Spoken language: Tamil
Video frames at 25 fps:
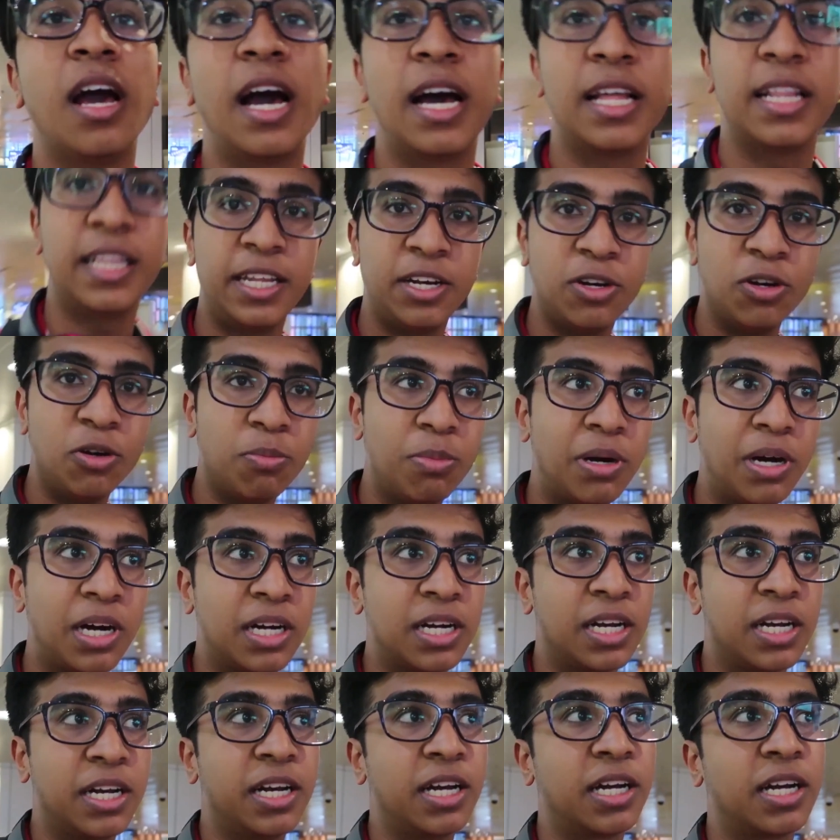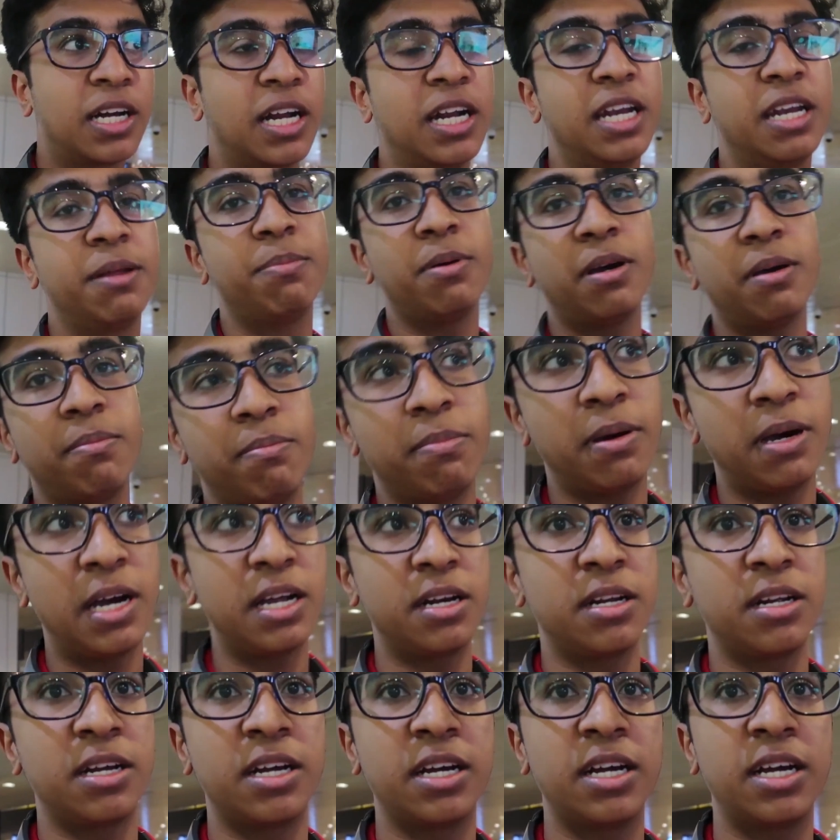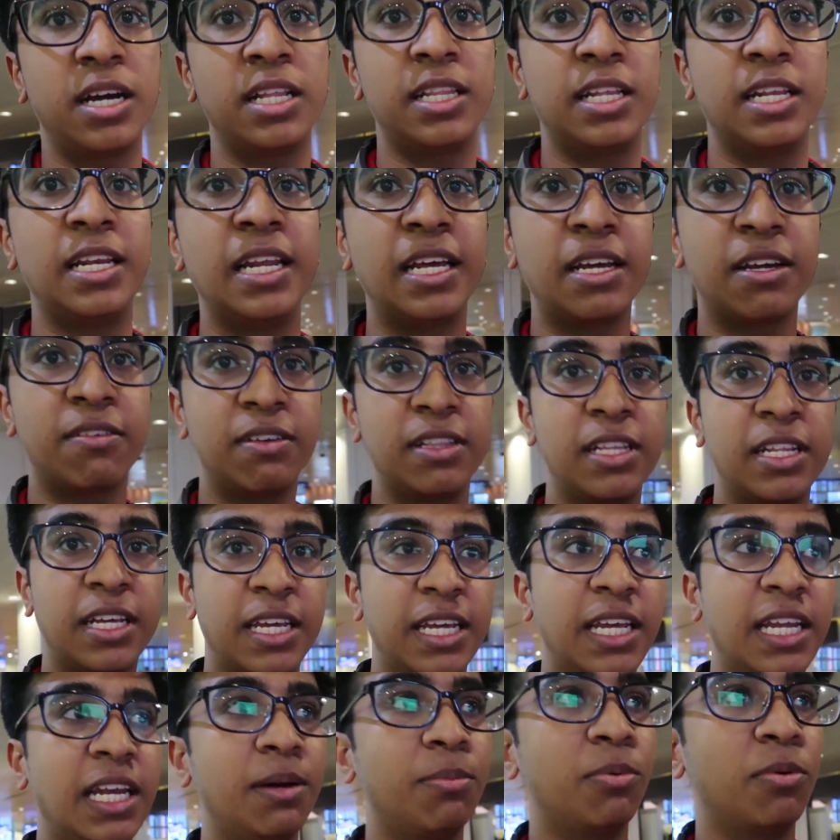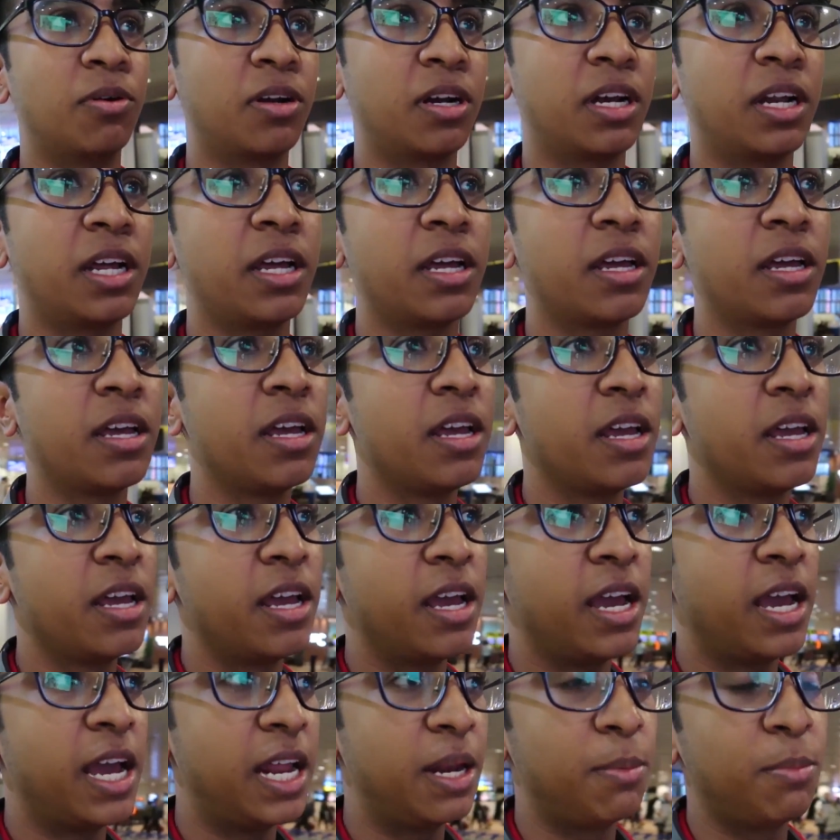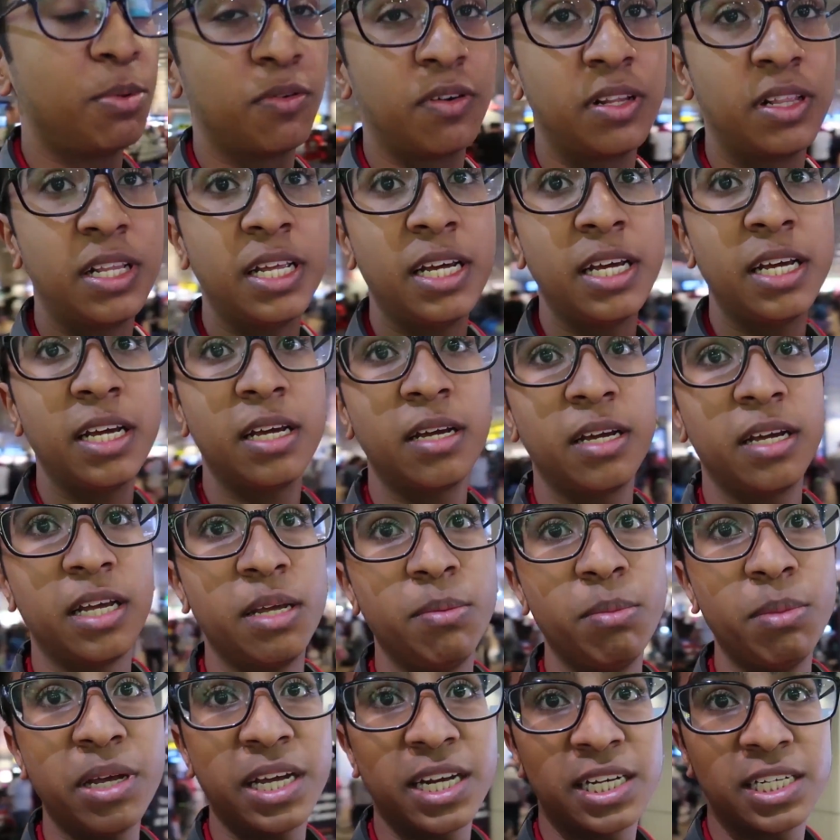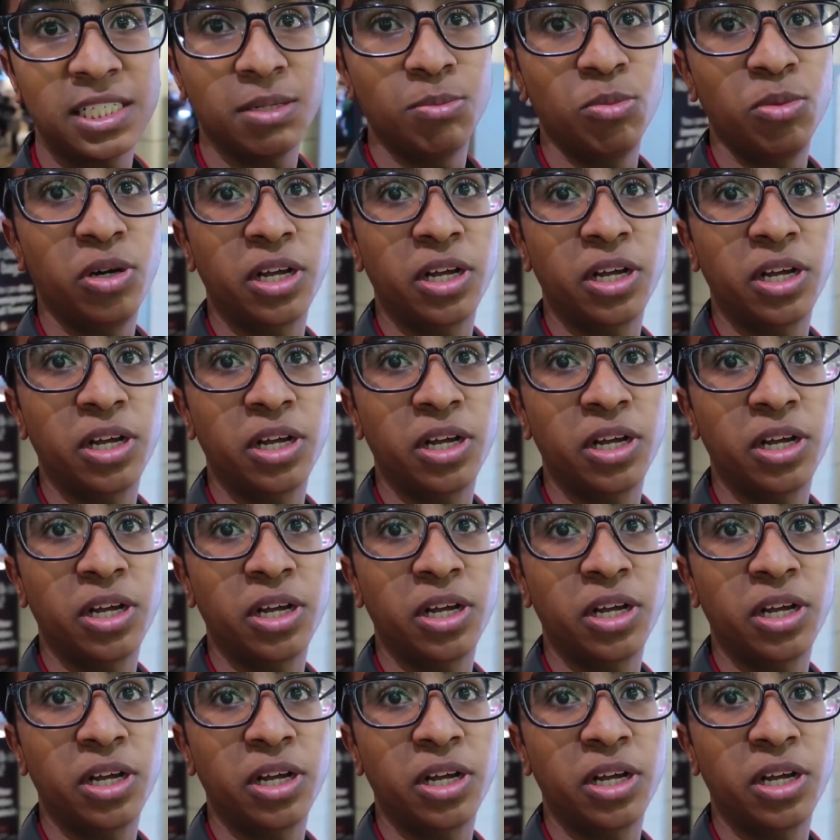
அது இன்னும் பார்க்கணும்னா கண்டிப்பாக பாருங்கள் அது லிங்க் வந்து கீழே போடுறேன் அண்ட் இப்போ வந்து இமிக்ரேஷன்